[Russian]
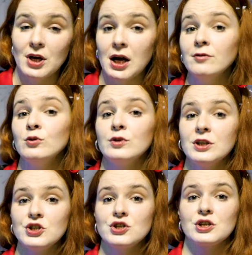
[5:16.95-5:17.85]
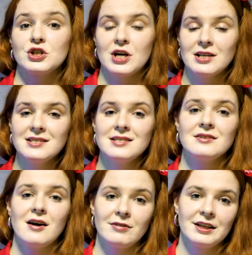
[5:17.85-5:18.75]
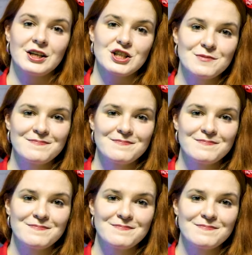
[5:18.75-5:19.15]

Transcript: Так вы увеличите шанс на выигрыш.